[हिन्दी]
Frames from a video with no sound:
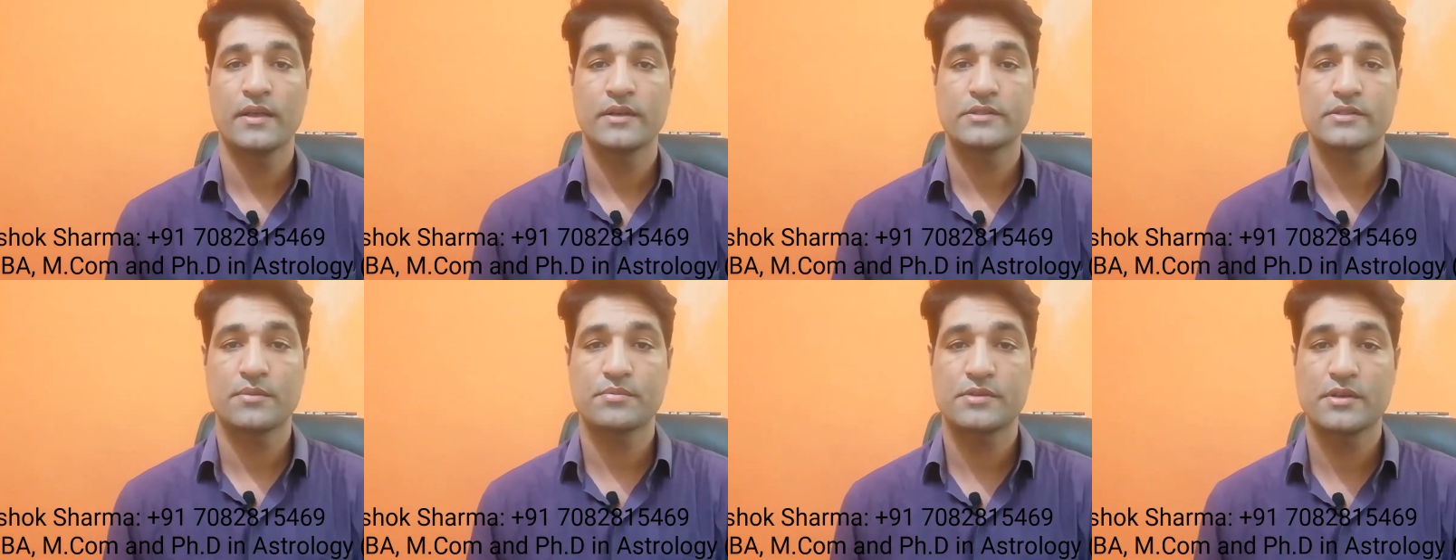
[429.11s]

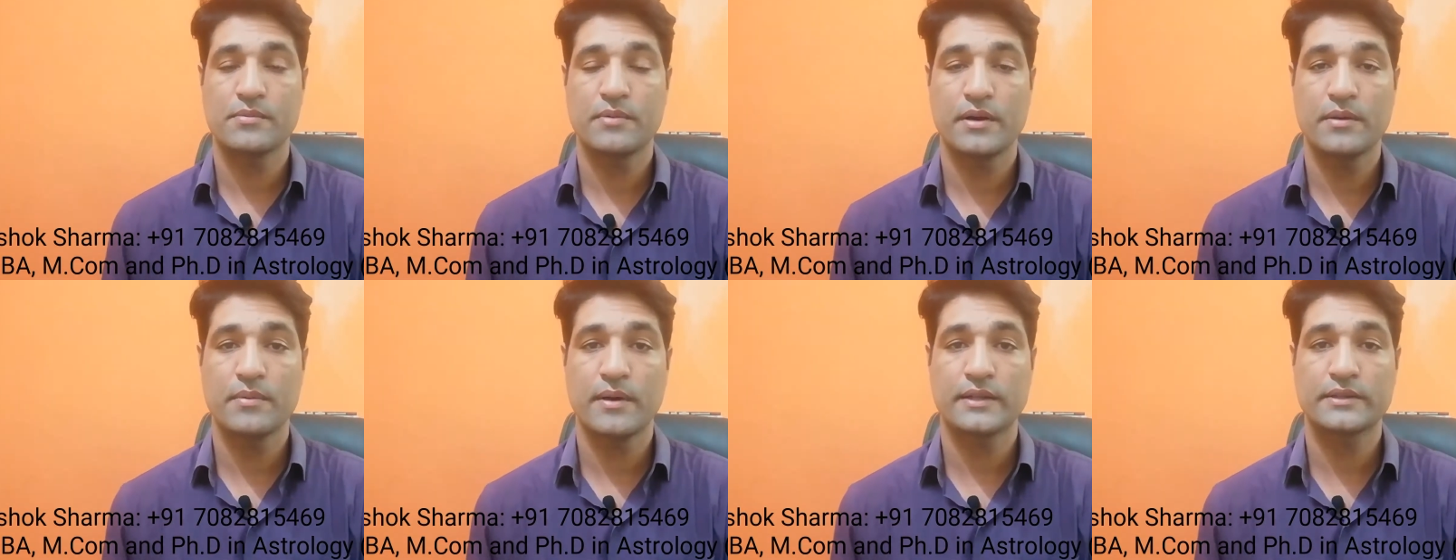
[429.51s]
सबसे
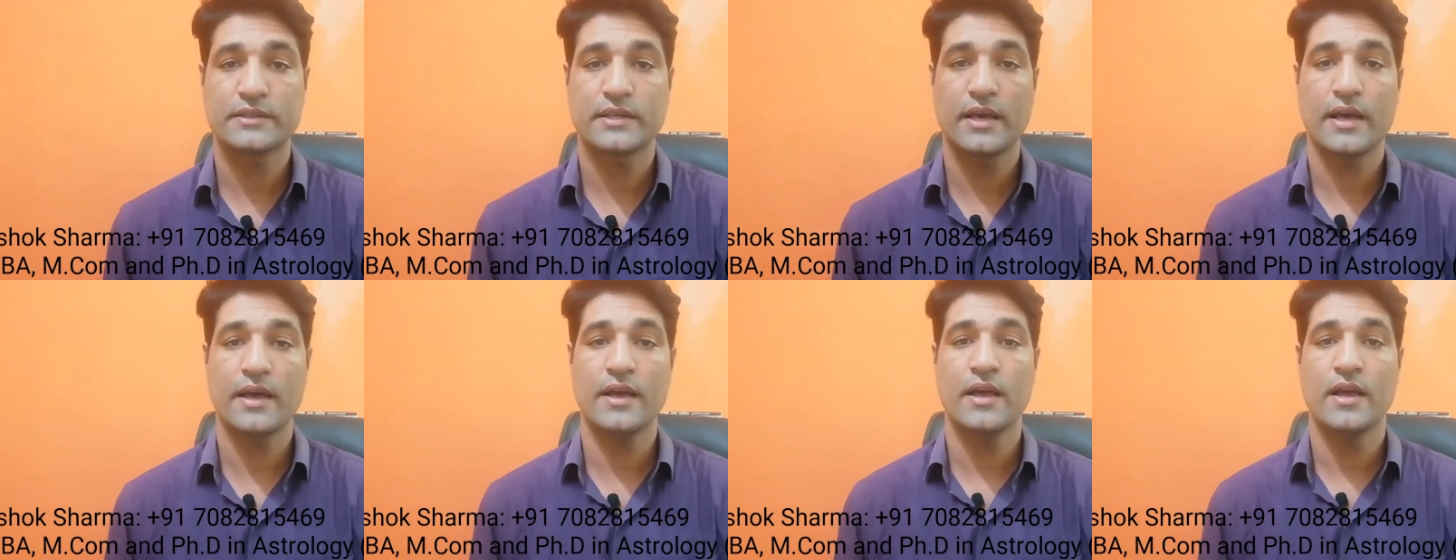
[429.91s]
बड़ी बात
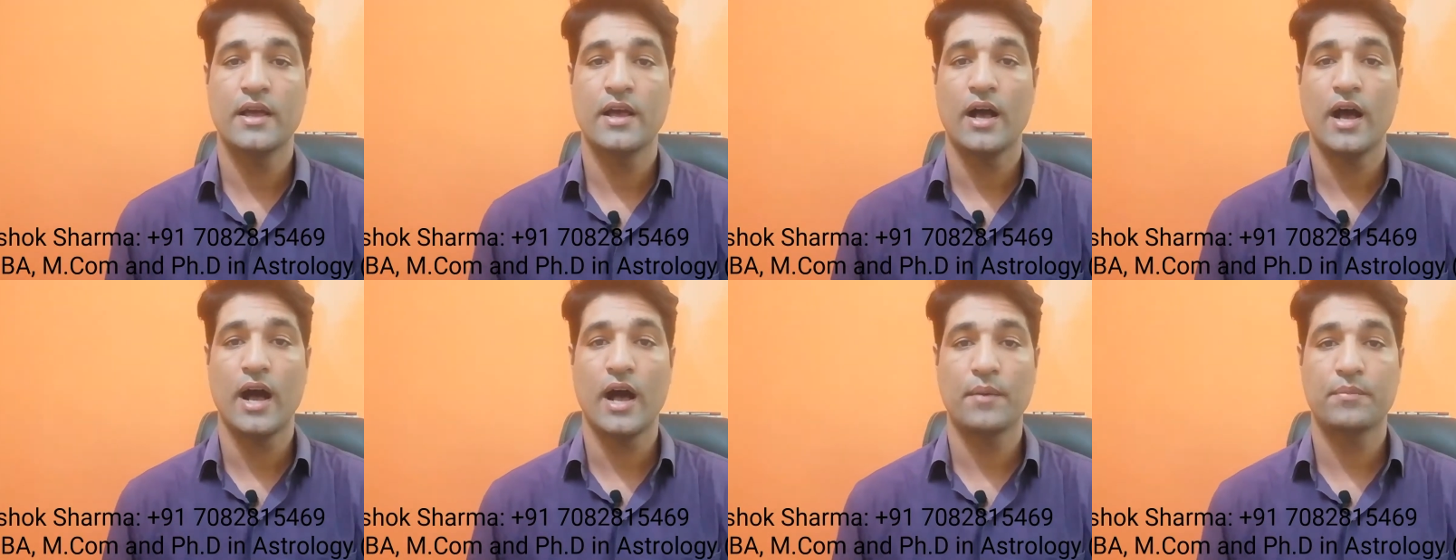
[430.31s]
क्या है
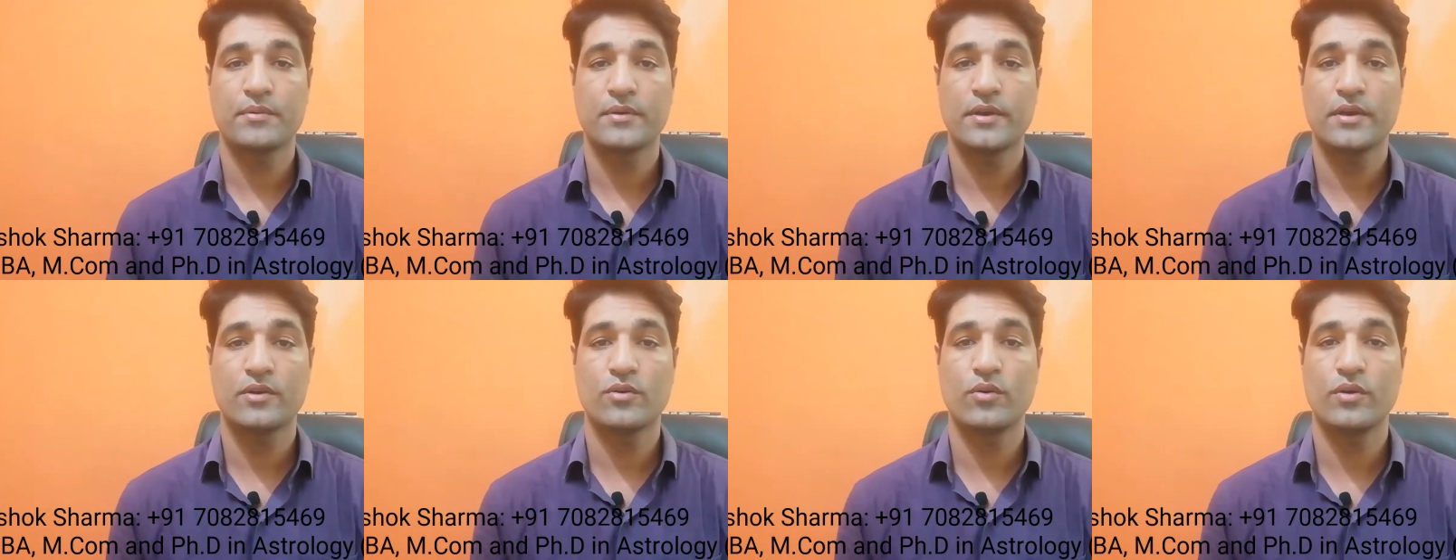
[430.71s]

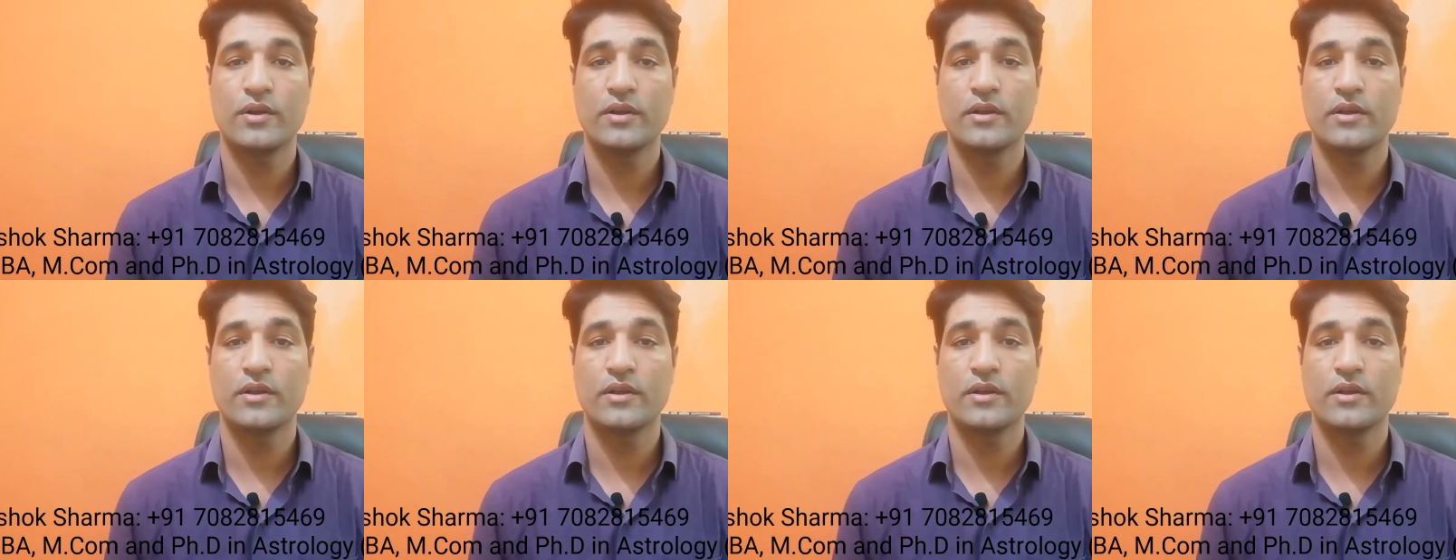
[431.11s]
आपकी कोई